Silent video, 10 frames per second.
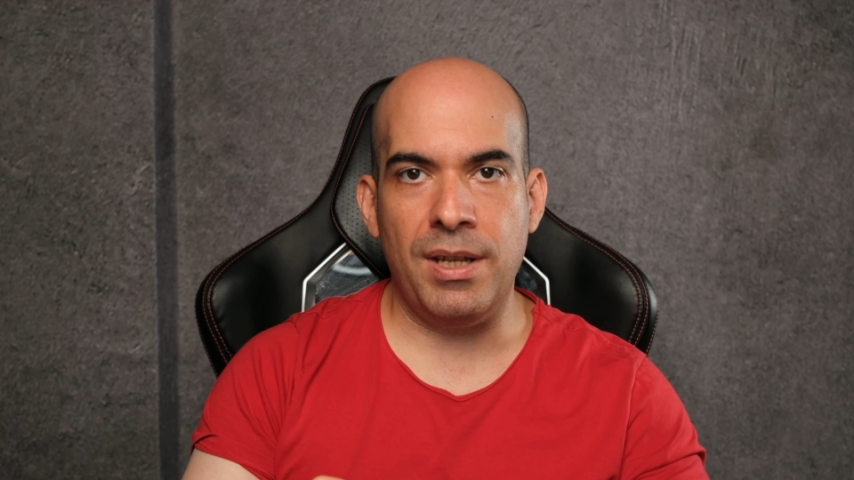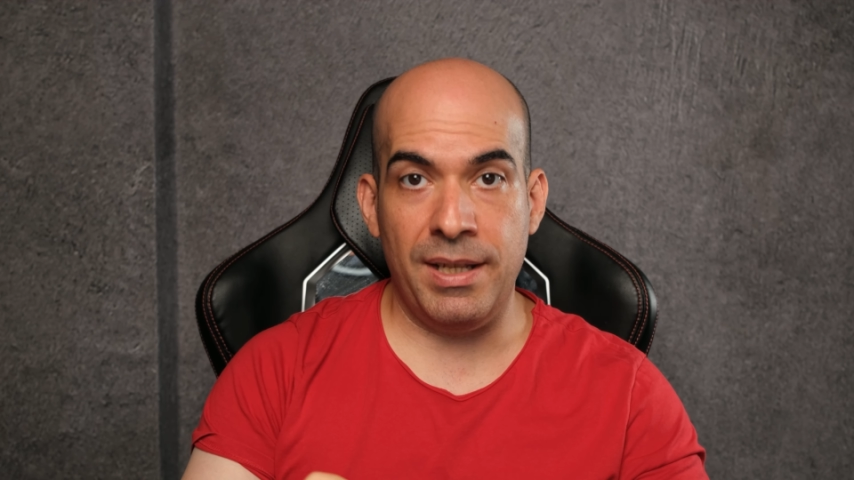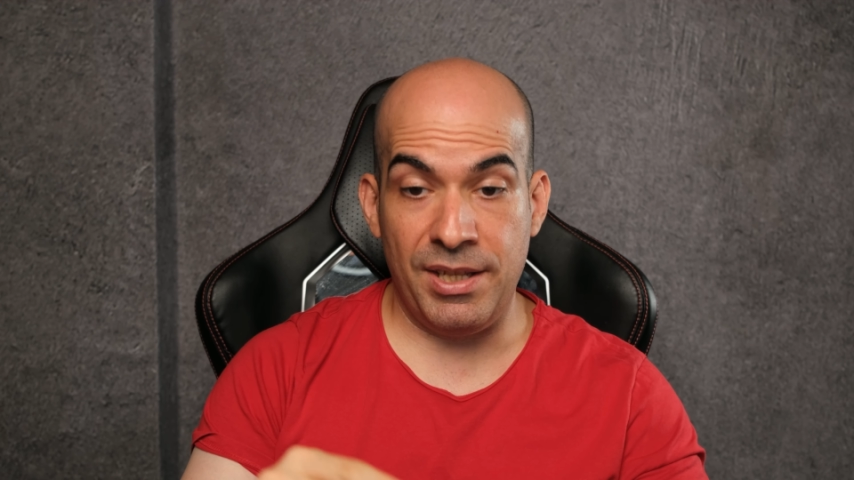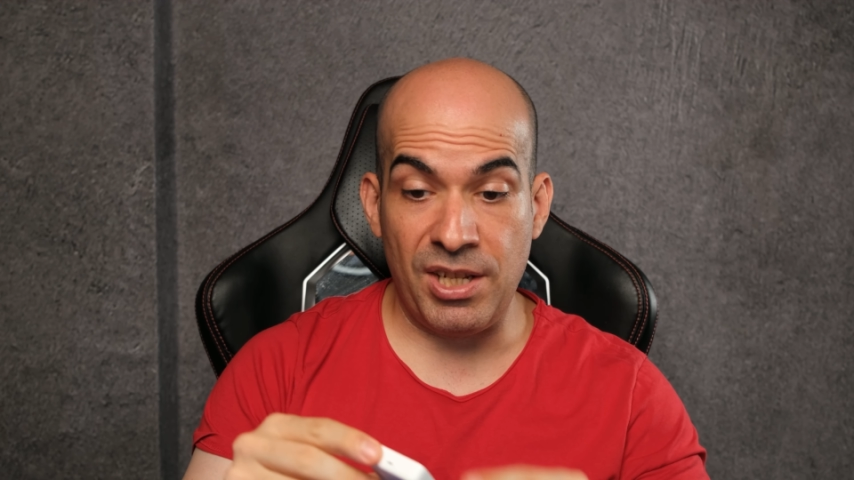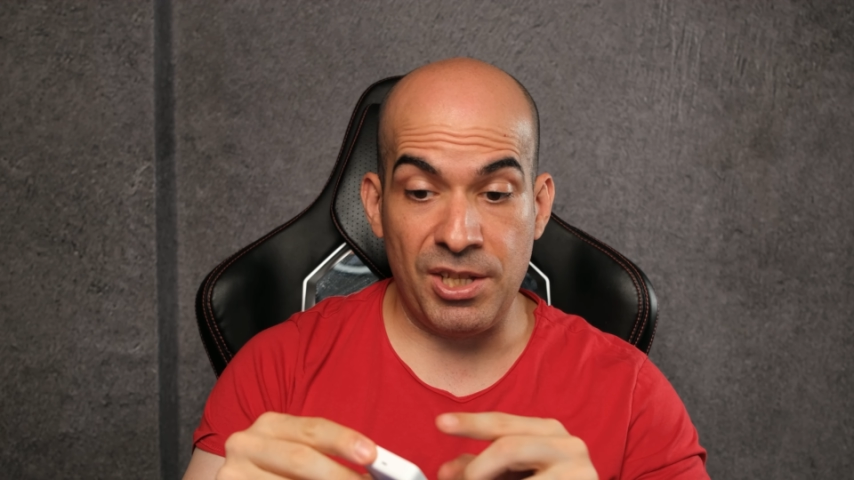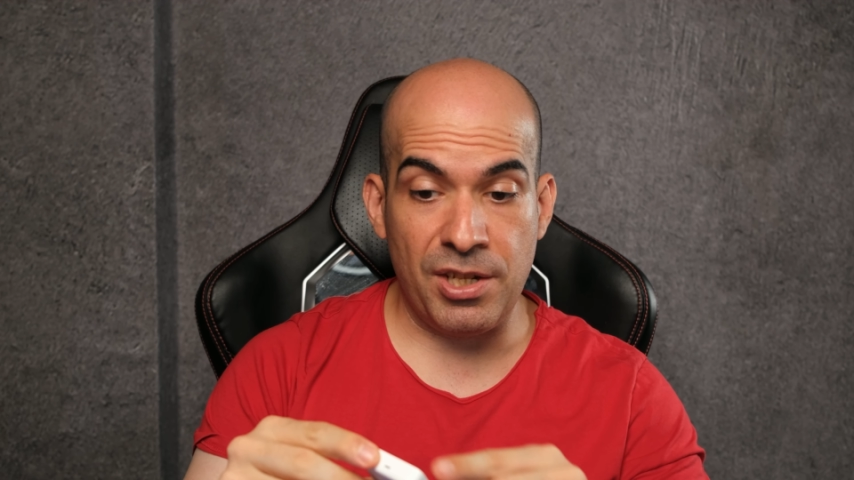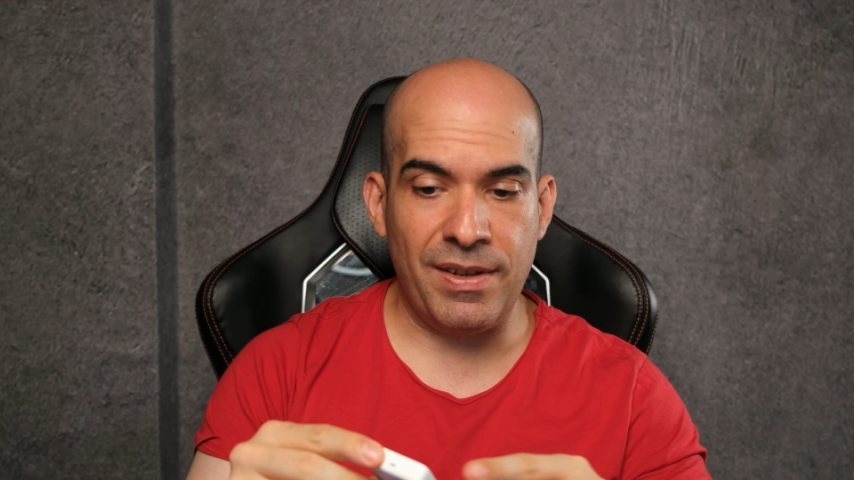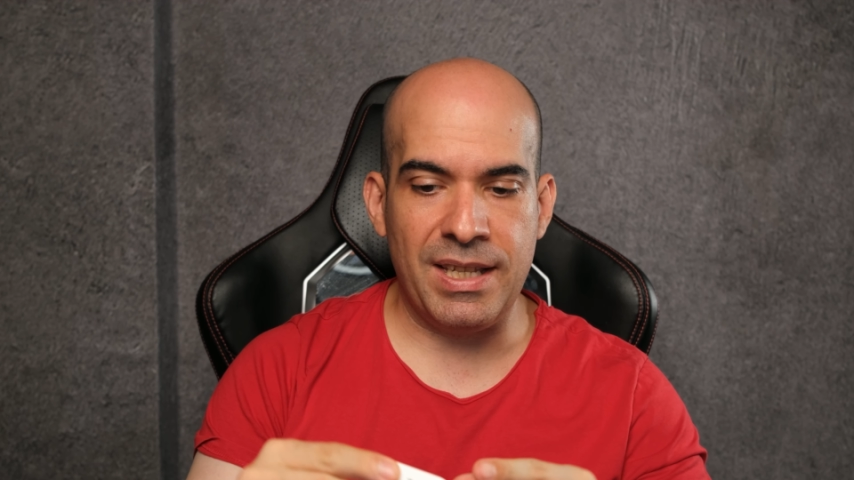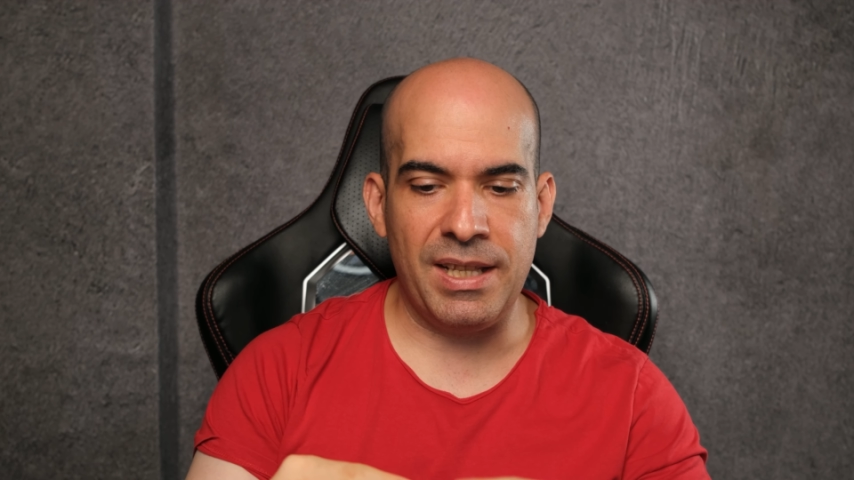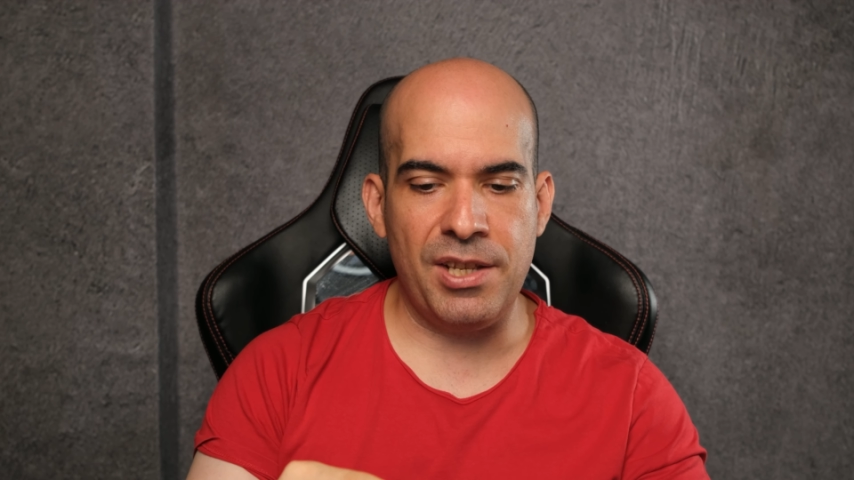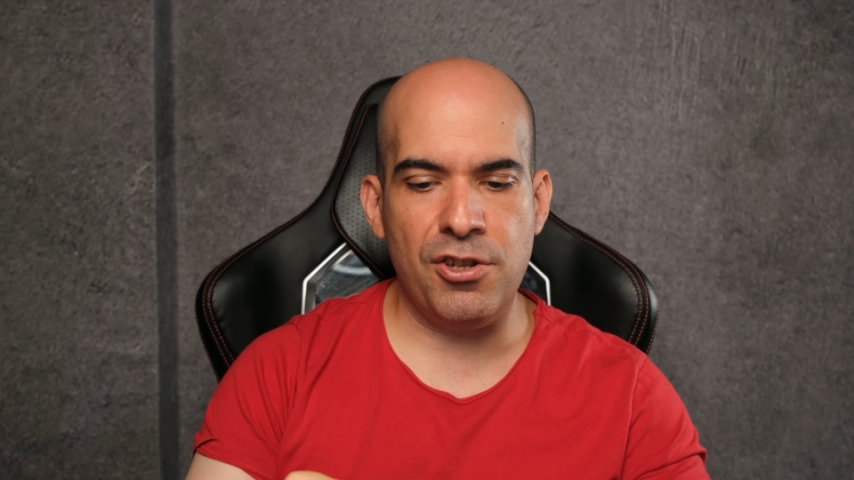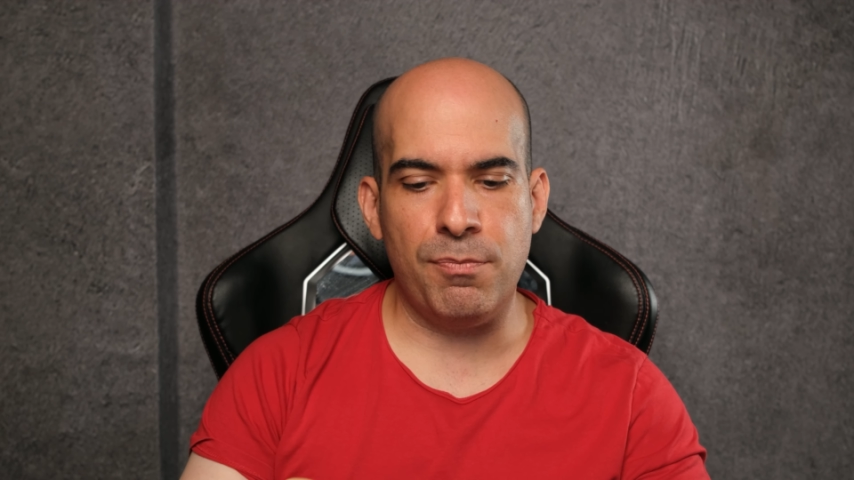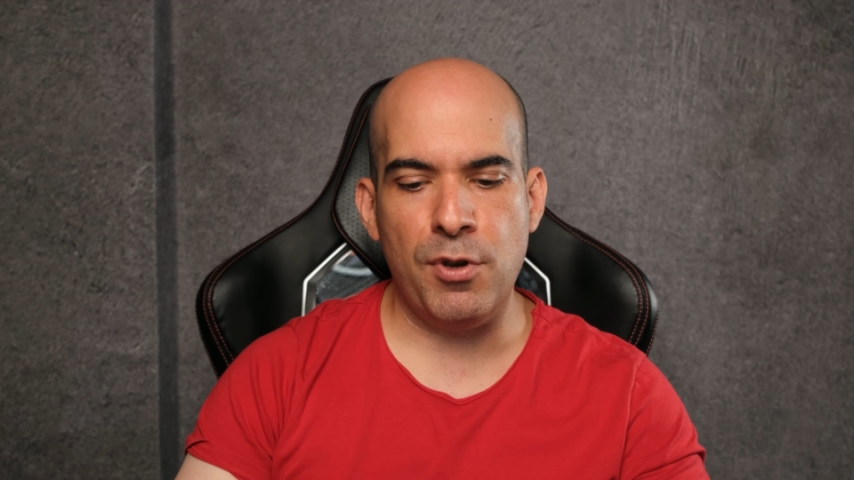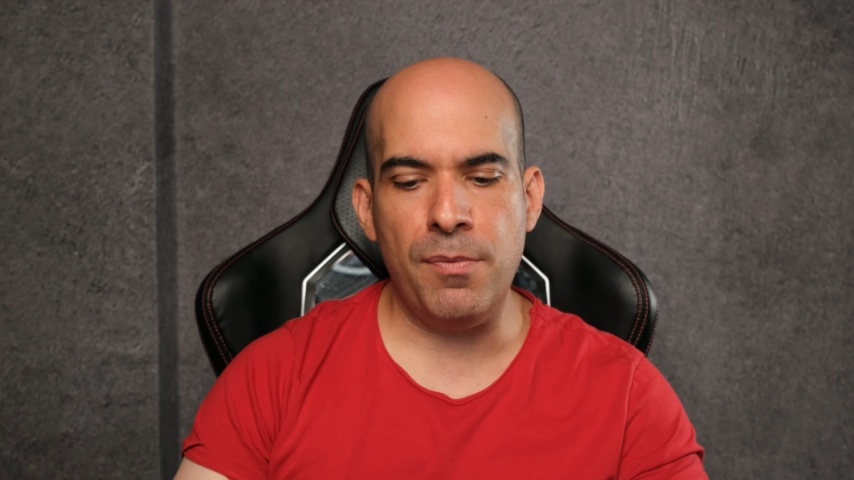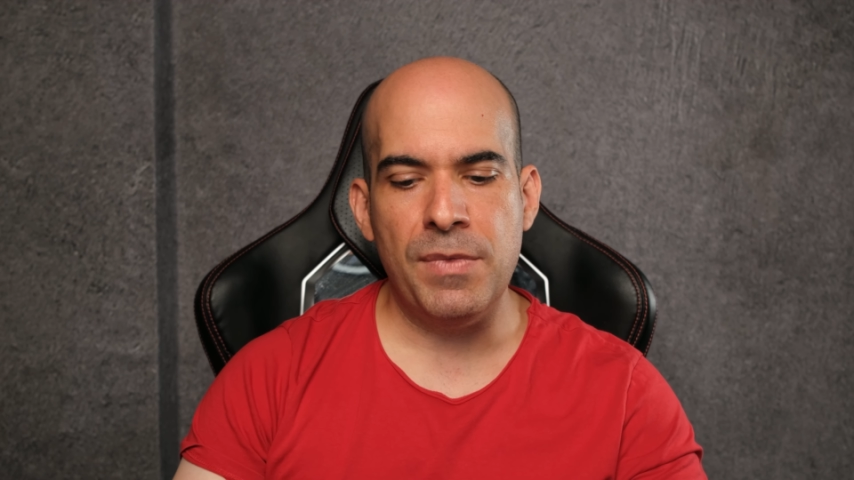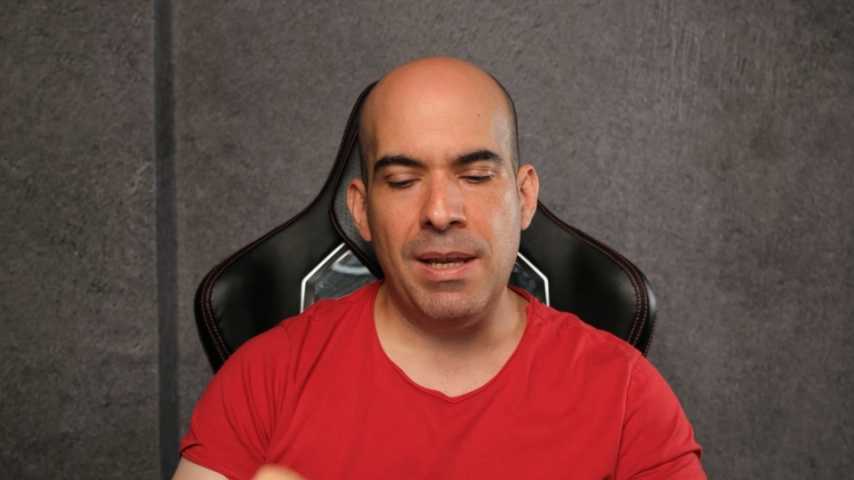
Hani çalışır vaziyette çıkmıyor.